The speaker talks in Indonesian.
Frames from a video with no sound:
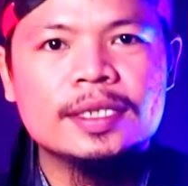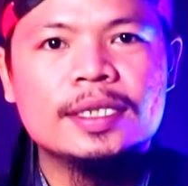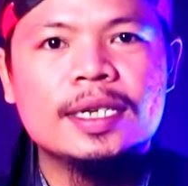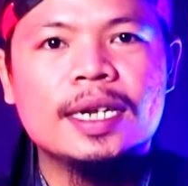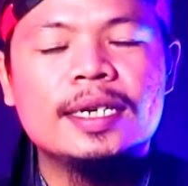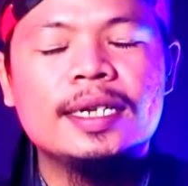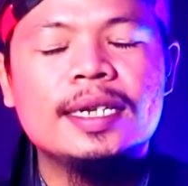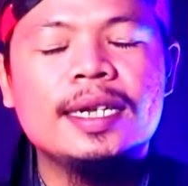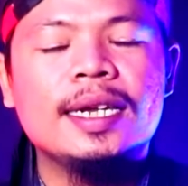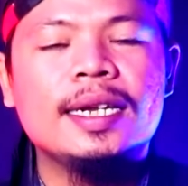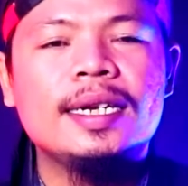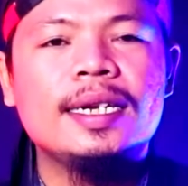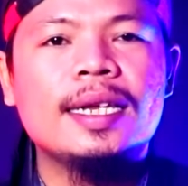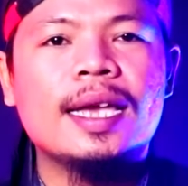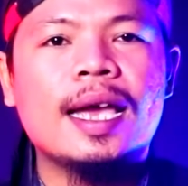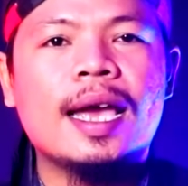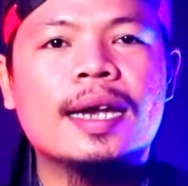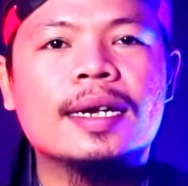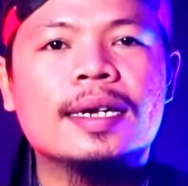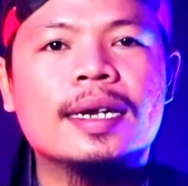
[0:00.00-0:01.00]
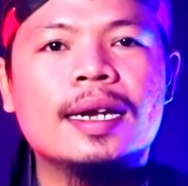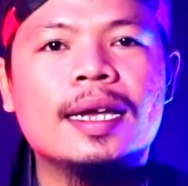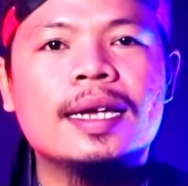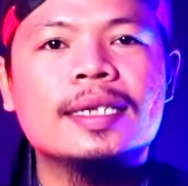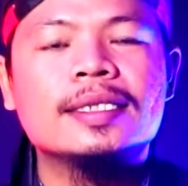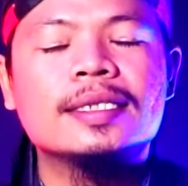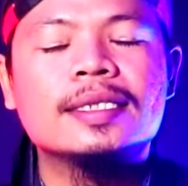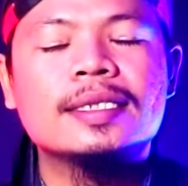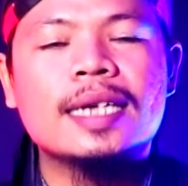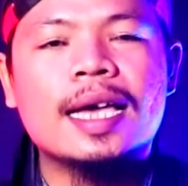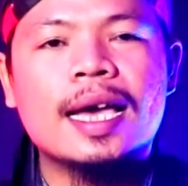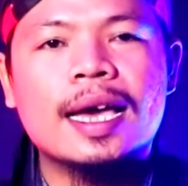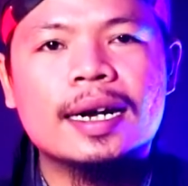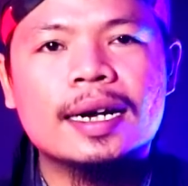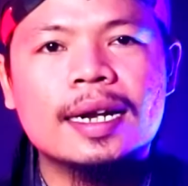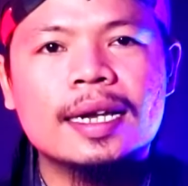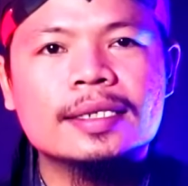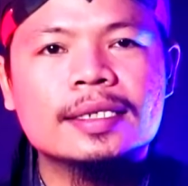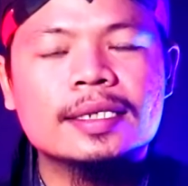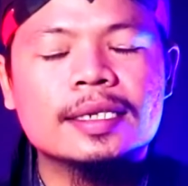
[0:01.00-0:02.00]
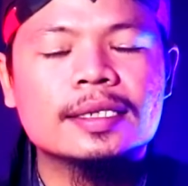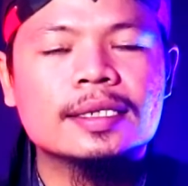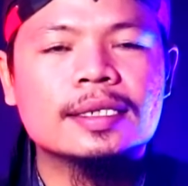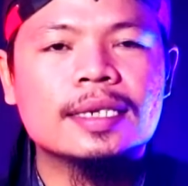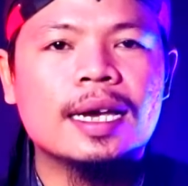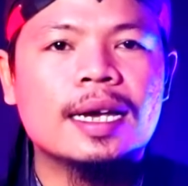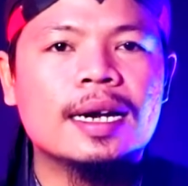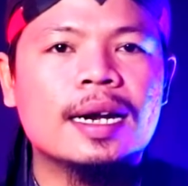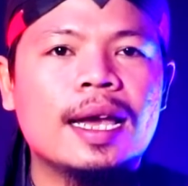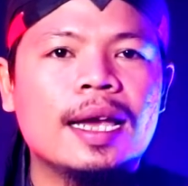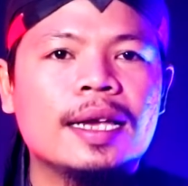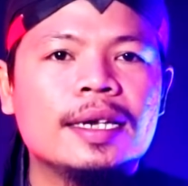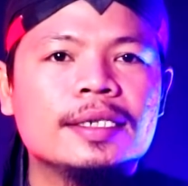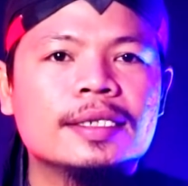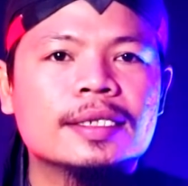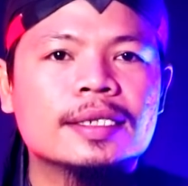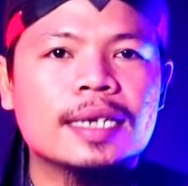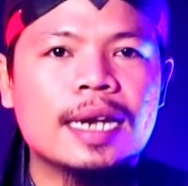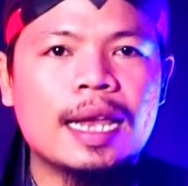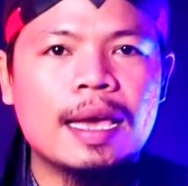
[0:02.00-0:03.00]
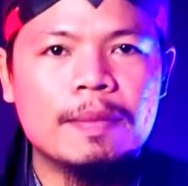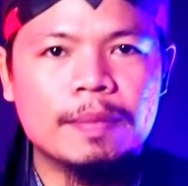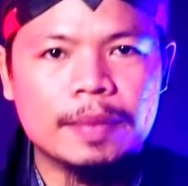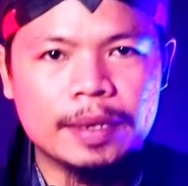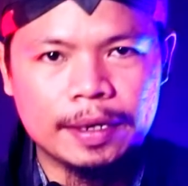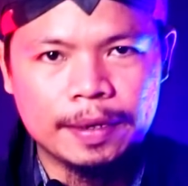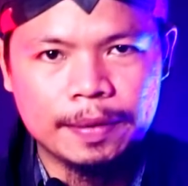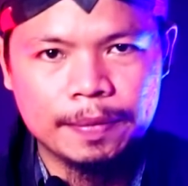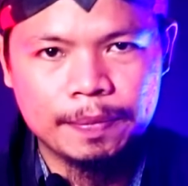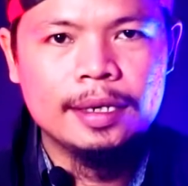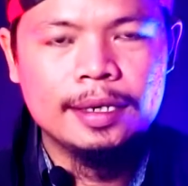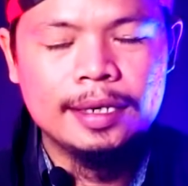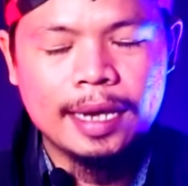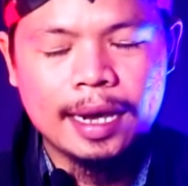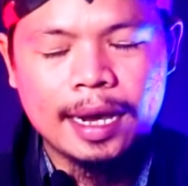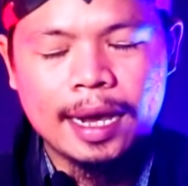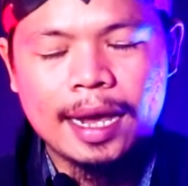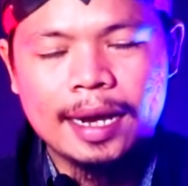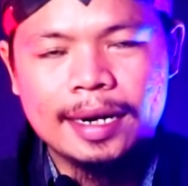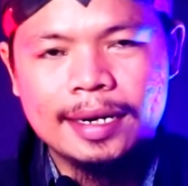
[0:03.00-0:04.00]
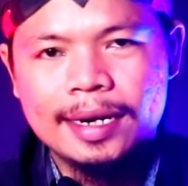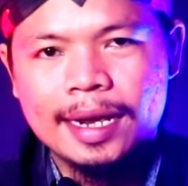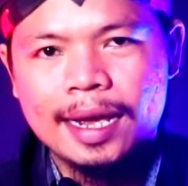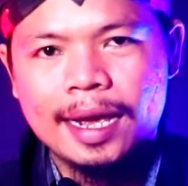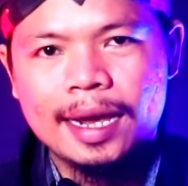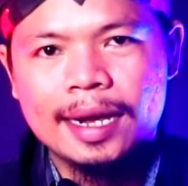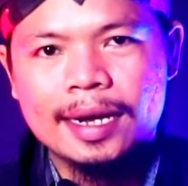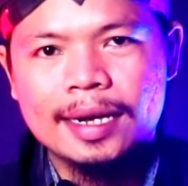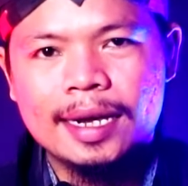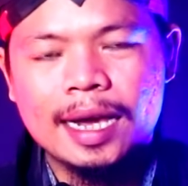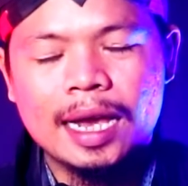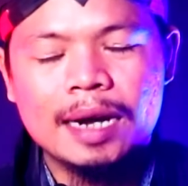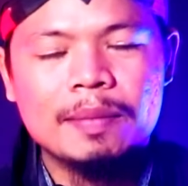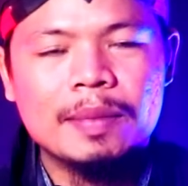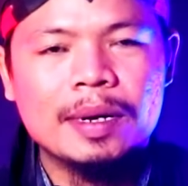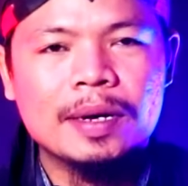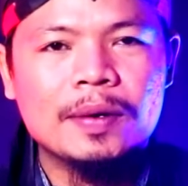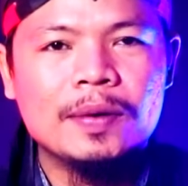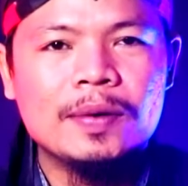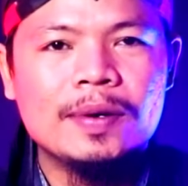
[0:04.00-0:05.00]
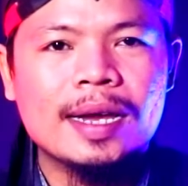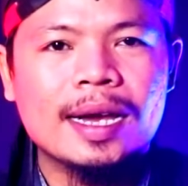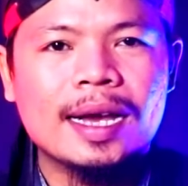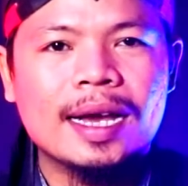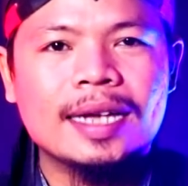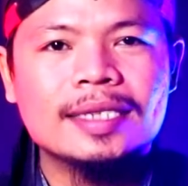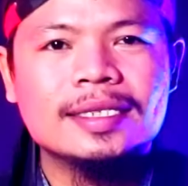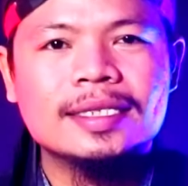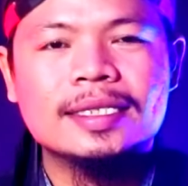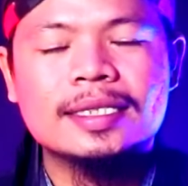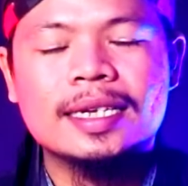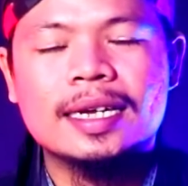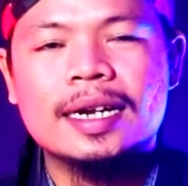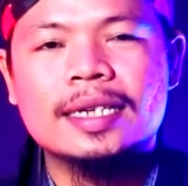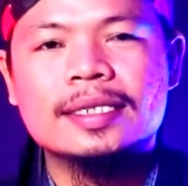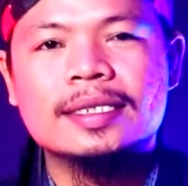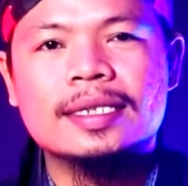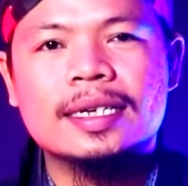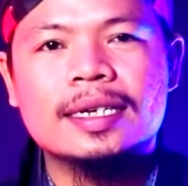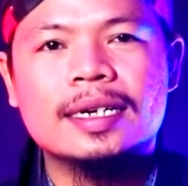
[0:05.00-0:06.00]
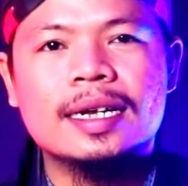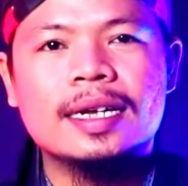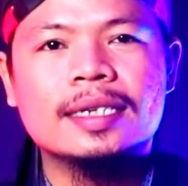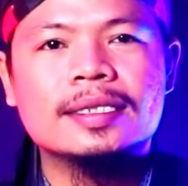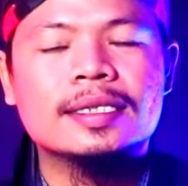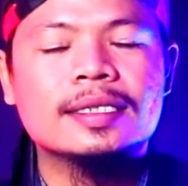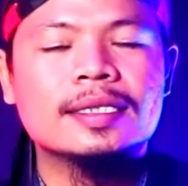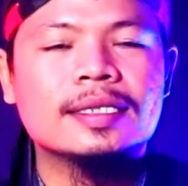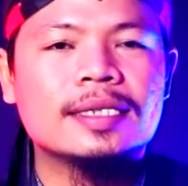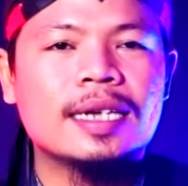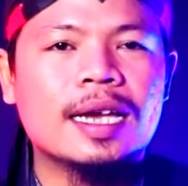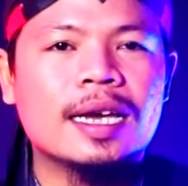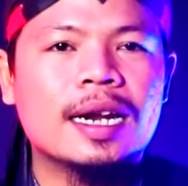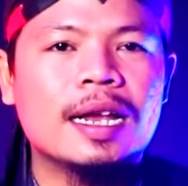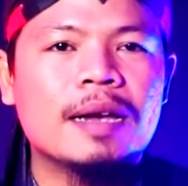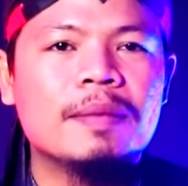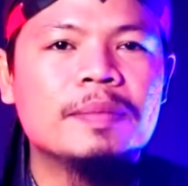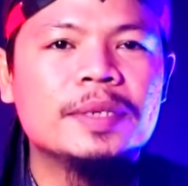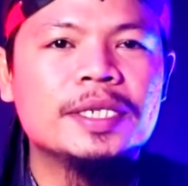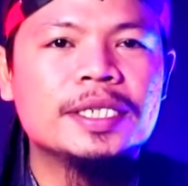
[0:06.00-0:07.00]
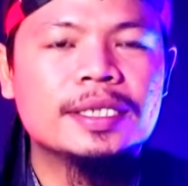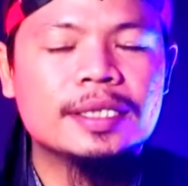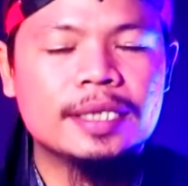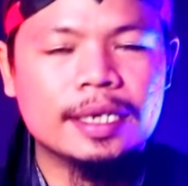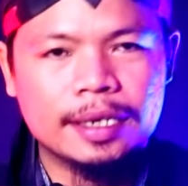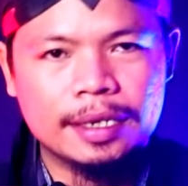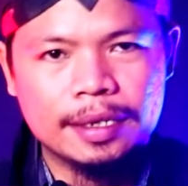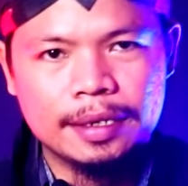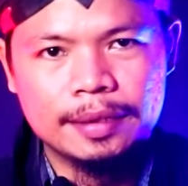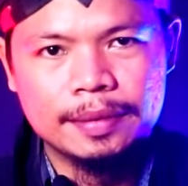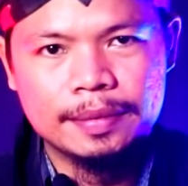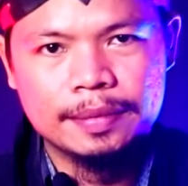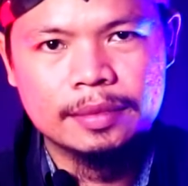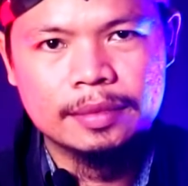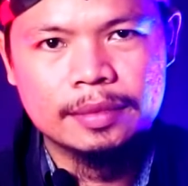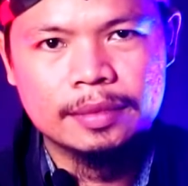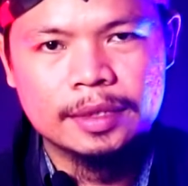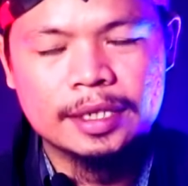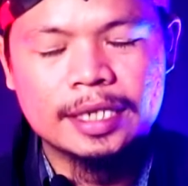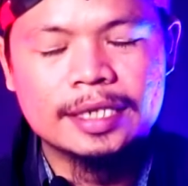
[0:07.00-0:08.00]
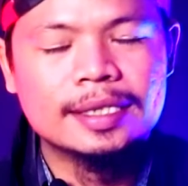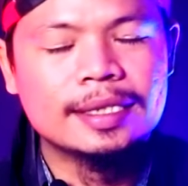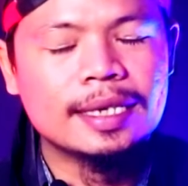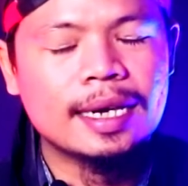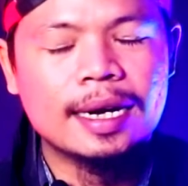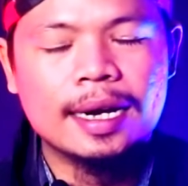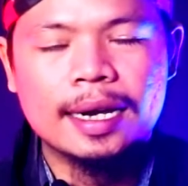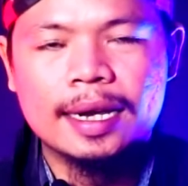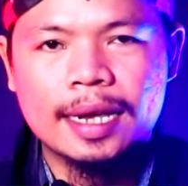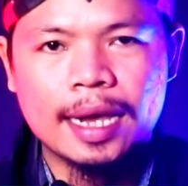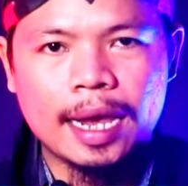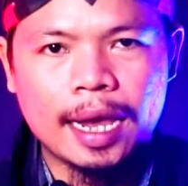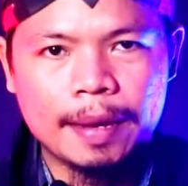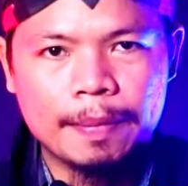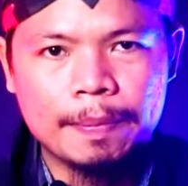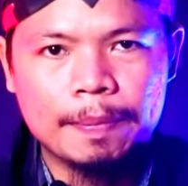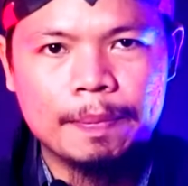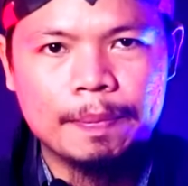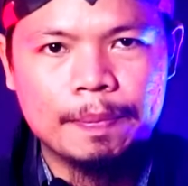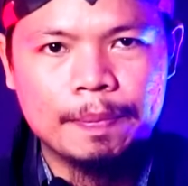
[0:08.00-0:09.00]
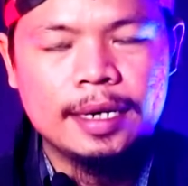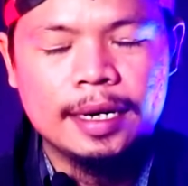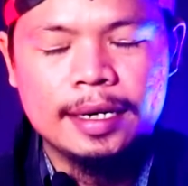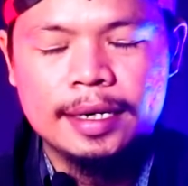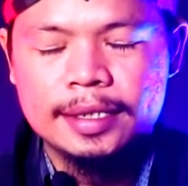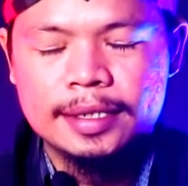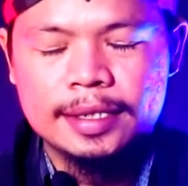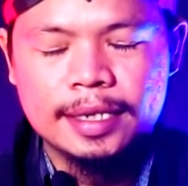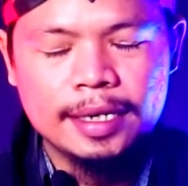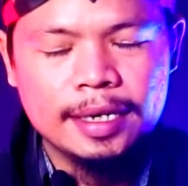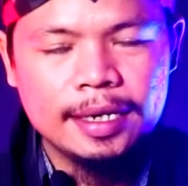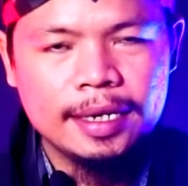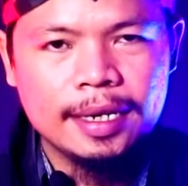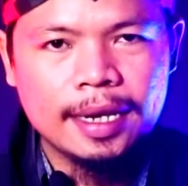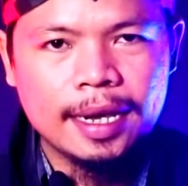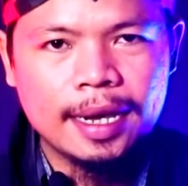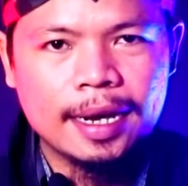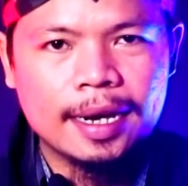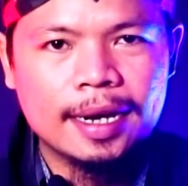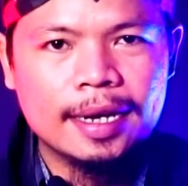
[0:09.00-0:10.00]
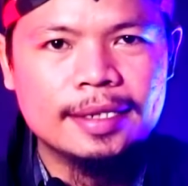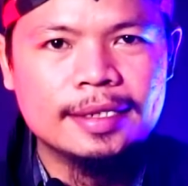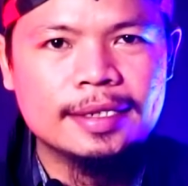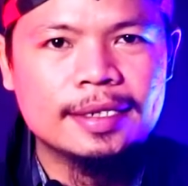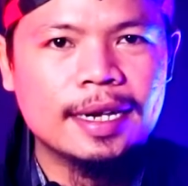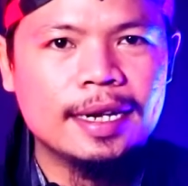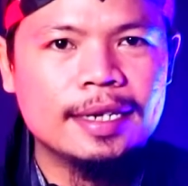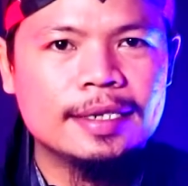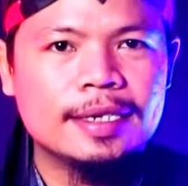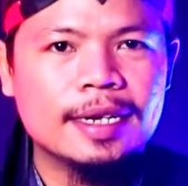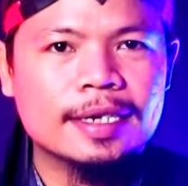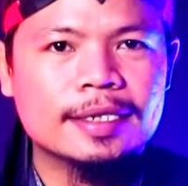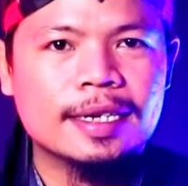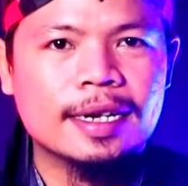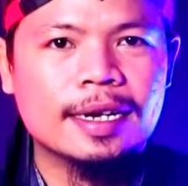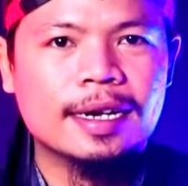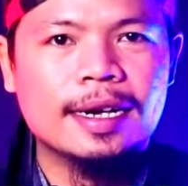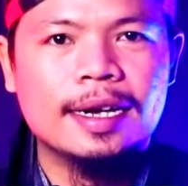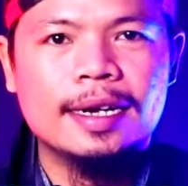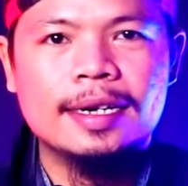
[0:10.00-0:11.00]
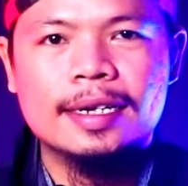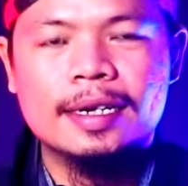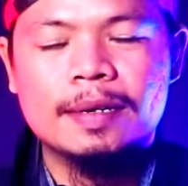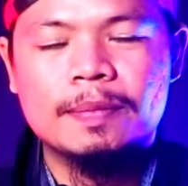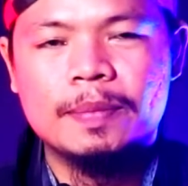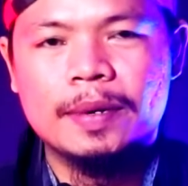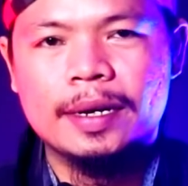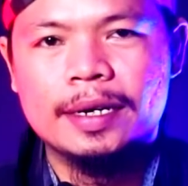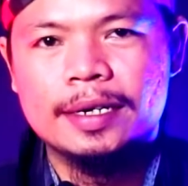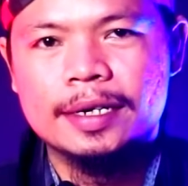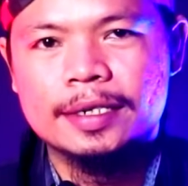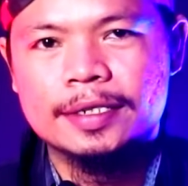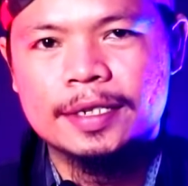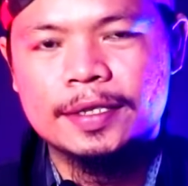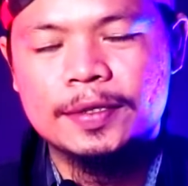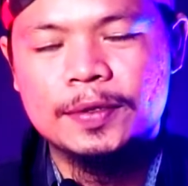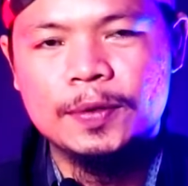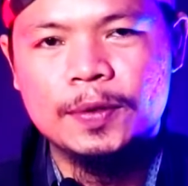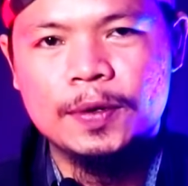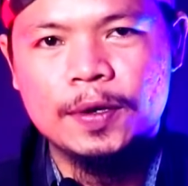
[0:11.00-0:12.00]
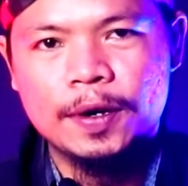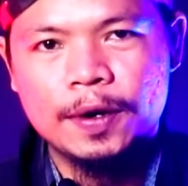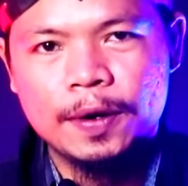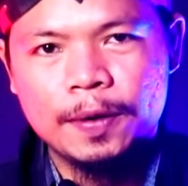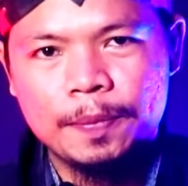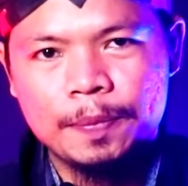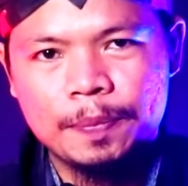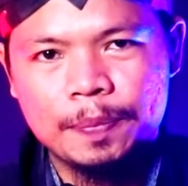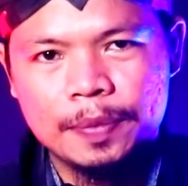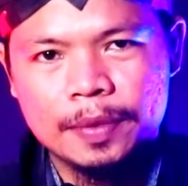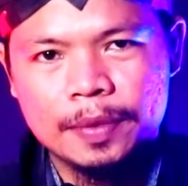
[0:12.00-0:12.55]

Jadi ini adalah cara secara islami yang Anda enggan menggunakan cara-cara secara mistik secara gaib. Dan di sini akan saya ijazahkan kepada sedulur